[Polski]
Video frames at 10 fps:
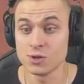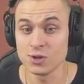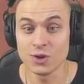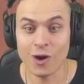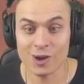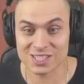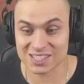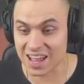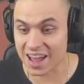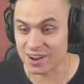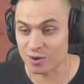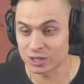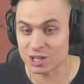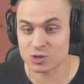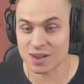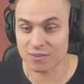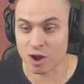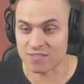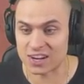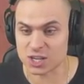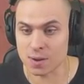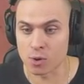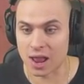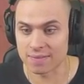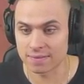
O stary, uderzyłem w gong, walczymy Mulan!